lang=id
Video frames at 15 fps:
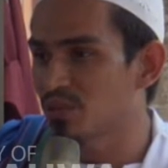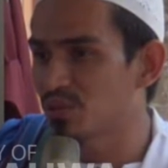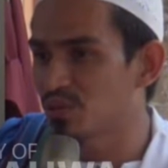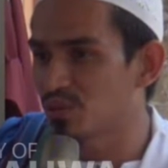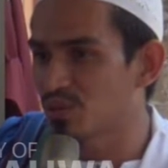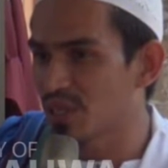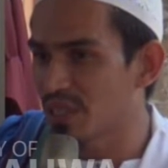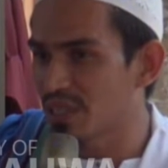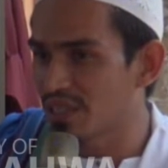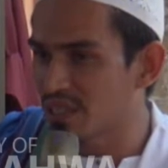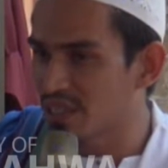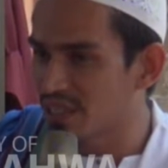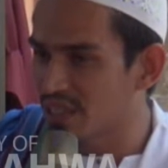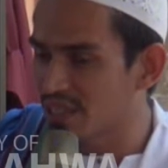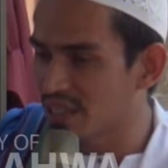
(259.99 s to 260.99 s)
tujuh hari
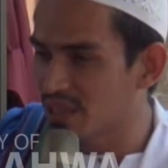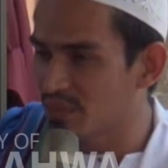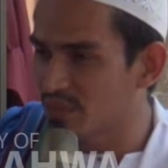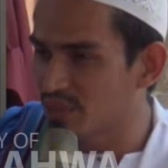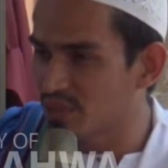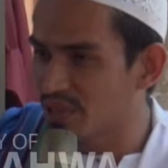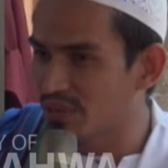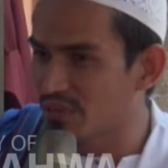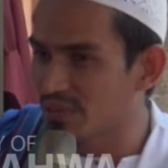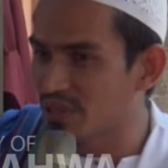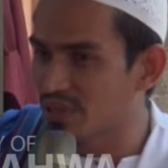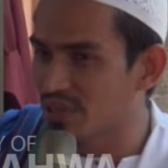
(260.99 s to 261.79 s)
kata Nabi Muhammad